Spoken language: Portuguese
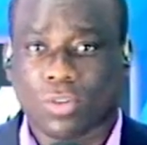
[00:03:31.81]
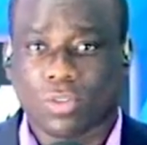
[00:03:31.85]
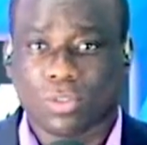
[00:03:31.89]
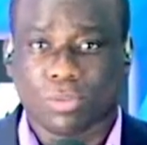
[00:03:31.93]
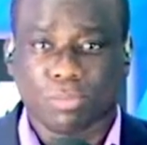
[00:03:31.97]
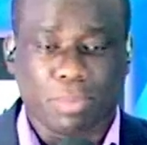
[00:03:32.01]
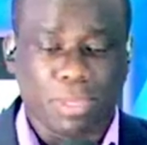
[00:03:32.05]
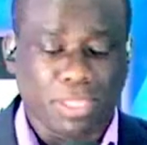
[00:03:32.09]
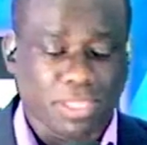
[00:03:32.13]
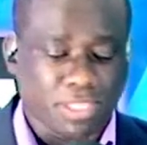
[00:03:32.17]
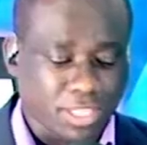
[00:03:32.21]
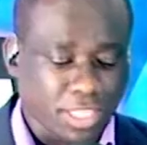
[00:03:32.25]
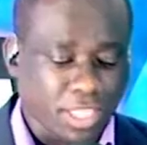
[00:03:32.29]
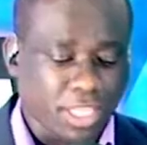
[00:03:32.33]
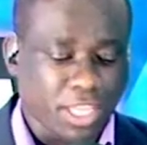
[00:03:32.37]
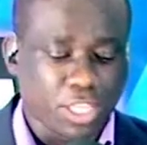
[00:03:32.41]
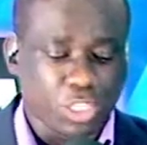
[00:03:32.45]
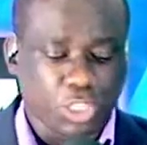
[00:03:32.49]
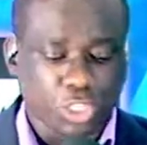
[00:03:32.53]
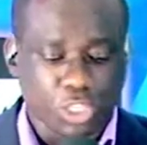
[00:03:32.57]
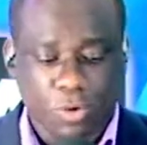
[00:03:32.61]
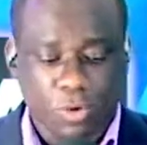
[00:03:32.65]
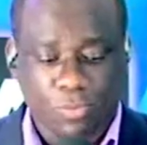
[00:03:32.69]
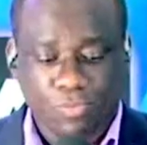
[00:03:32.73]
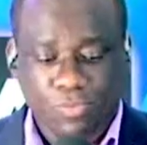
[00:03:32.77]
no Peçanha
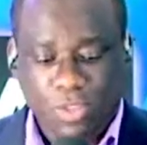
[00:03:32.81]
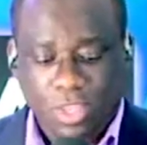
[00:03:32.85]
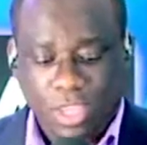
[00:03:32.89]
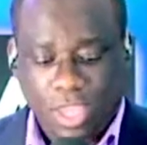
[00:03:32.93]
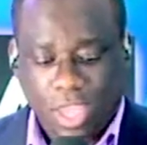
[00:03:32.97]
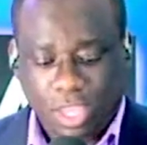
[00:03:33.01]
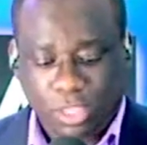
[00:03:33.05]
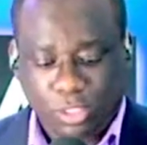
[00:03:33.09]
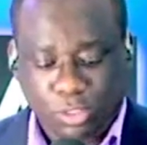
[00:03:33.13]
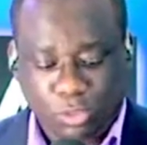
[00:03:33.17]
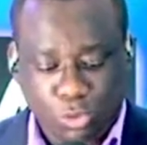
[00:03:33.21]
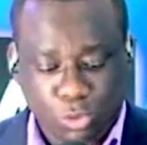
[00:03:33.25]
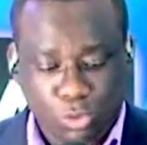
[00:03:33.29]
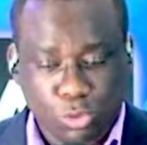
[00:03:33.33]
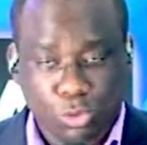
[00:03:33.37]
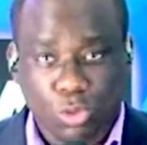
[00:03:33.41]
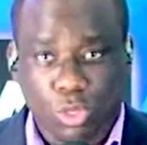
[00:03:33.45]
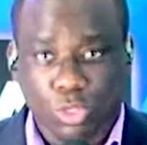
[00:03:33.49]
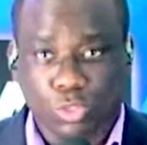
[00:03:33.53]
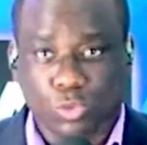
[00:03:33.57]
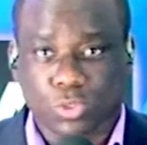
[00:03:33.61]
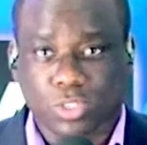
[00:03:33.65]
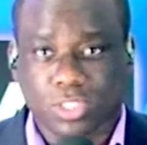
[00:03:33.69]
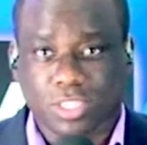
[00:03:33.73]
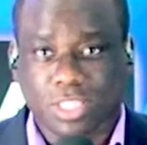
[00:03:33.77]
região, em todo o
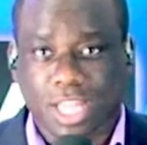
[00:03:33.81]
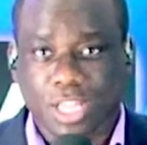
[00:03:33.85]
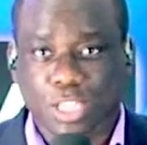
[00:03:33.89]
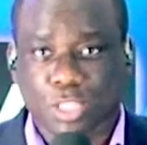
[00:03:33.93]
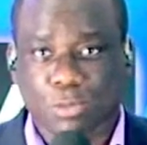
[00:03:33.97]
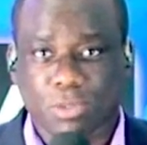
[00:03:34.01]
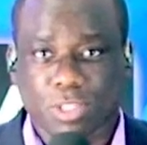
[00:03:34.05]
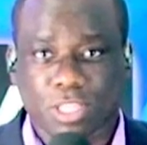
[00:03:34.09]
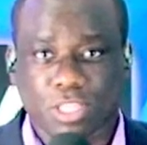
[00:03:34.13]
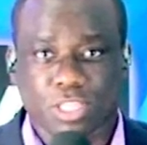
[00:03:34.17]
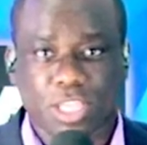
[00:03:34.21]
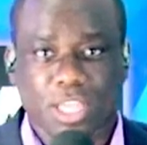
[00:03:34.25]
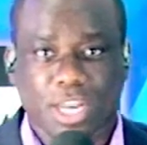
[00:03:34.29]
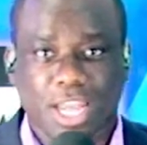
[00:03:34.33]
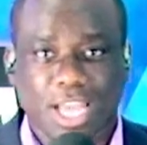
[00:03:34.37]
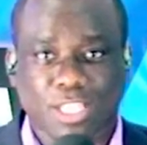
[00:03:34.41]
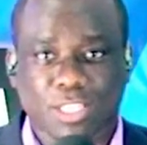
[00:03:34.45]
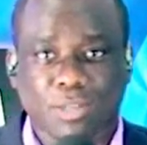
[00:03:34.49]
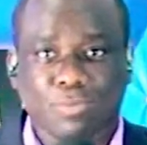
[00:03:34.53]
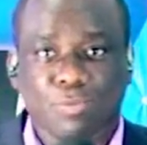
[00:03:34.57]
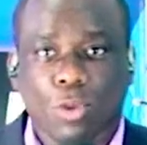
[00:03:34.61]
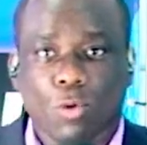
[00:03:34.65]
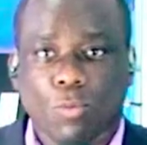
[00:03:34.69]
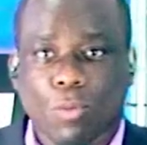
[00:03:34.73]
nosso estado de Minas Gerais.